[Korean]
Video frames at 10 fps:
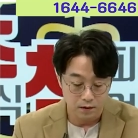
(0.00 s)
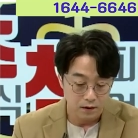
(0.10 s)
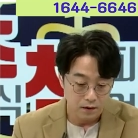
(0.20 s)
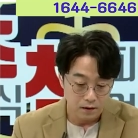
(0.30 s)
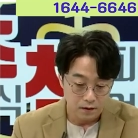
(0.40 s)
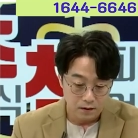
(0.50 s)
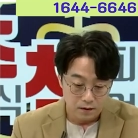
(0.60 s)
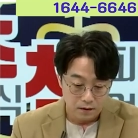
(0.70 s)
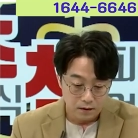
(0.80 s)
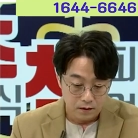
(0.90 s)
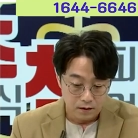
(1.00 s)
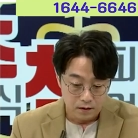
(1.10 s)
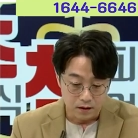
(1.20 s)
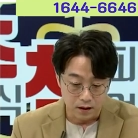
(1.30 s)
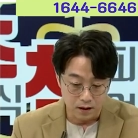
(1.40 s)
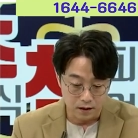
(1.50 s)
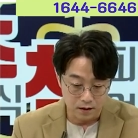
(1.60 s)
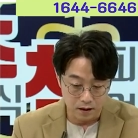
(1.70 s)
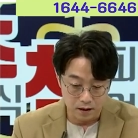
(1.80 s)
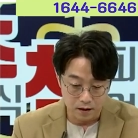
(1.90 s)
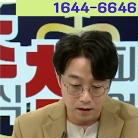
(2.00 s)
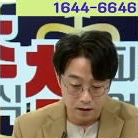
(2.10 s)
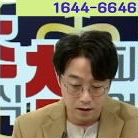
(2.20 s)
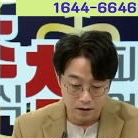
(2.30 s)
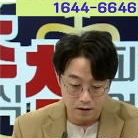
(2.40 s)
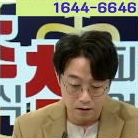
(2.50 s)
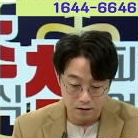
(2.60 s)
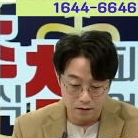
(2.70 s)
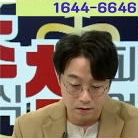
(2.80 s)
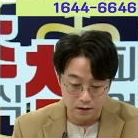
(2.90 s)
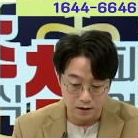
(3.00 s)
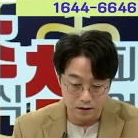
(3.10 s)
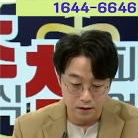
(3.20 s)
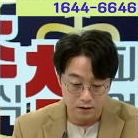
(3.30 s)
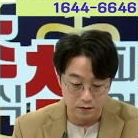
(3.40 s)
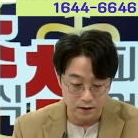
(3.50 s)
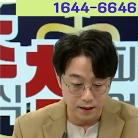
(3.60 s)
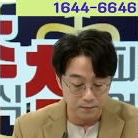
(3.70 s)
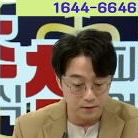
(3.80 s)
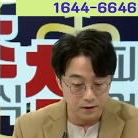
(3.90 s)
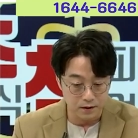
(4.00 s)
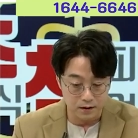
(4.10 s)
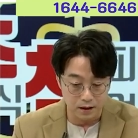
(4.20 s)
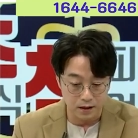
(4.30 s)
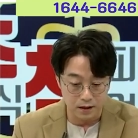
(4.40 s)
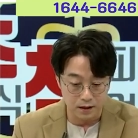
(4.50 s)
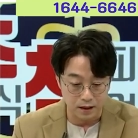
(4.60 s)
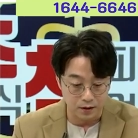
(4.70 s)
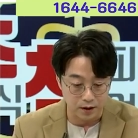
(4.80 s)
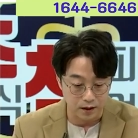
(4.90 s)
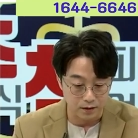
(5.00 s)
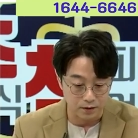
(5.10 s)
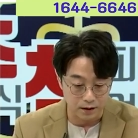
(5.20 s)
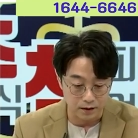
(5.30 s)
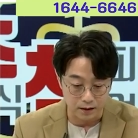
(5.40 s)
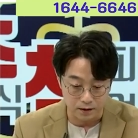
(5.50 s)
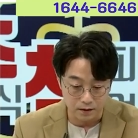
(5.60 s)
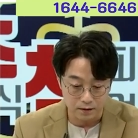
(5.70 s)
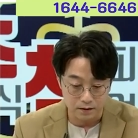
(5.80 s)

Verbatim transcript: 예. 자, 이게 1년, 2년, 거의 3년째가 다 돼가는 것 같네요.